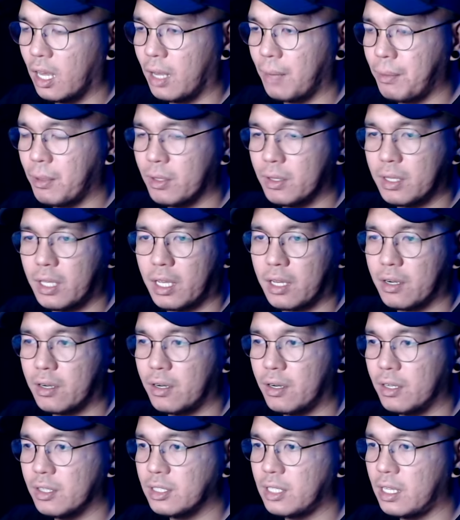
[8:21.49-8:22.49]
um, yung tech
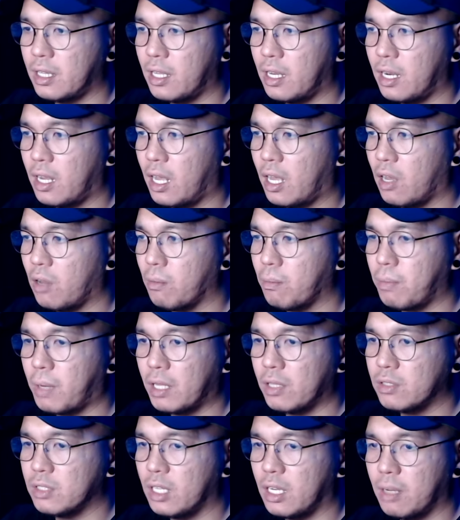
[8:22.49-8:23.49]
rehearsal nila, kung
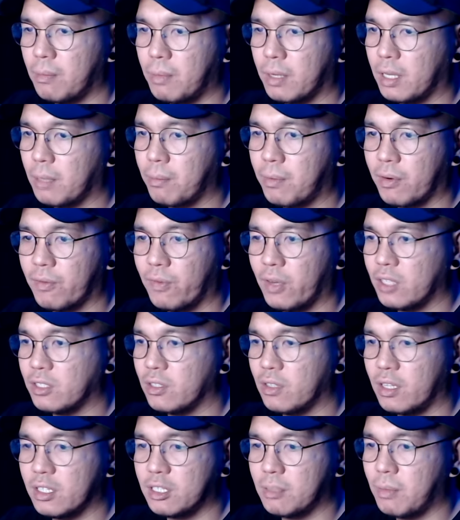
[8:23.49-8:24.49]
paano sila maging
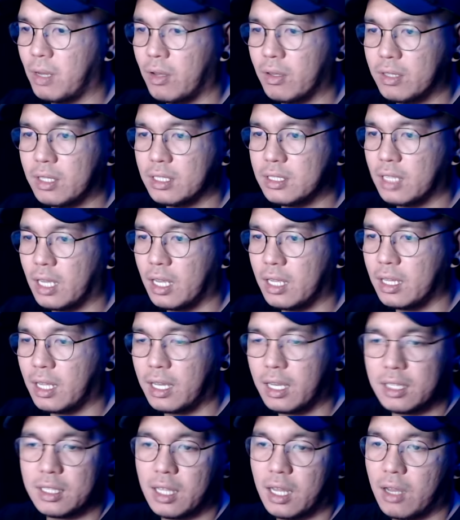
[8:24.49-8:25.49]
professional sa bawat isa,
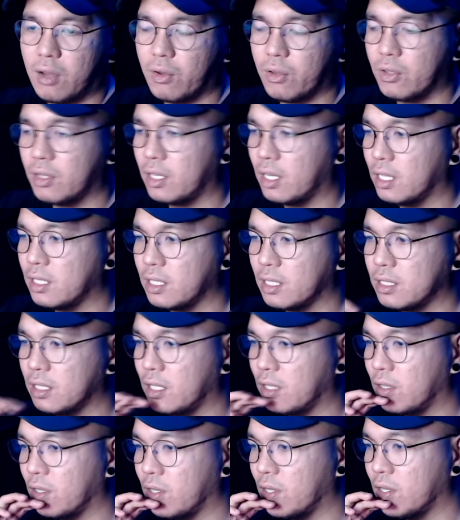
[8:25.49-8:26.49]
nakita ko yun guys
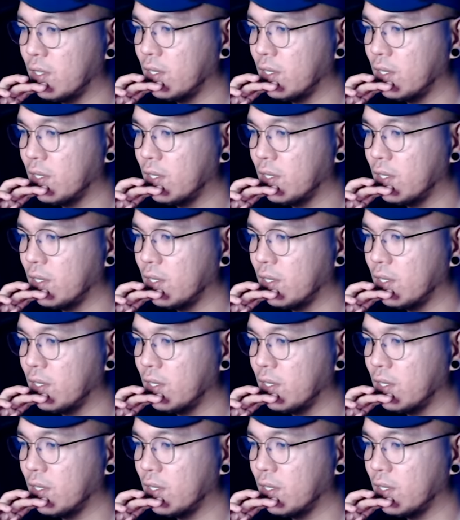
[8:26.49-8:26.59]
as in ah.